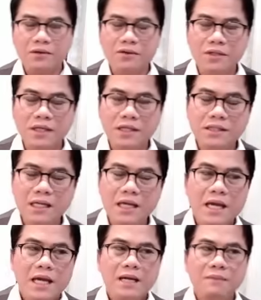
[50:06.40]

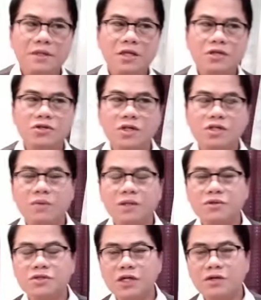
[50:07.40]
1.13, Lamentaciones
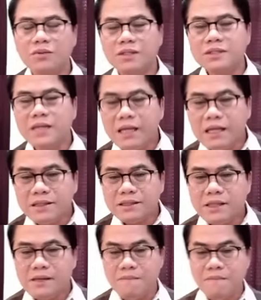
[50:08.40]
4.5 at
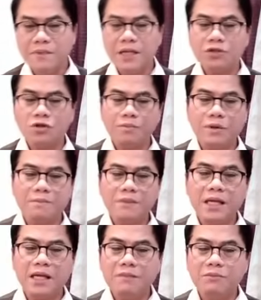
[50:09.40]
6, na ito po'y
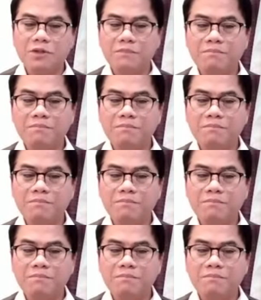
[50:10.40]
pinalimot ng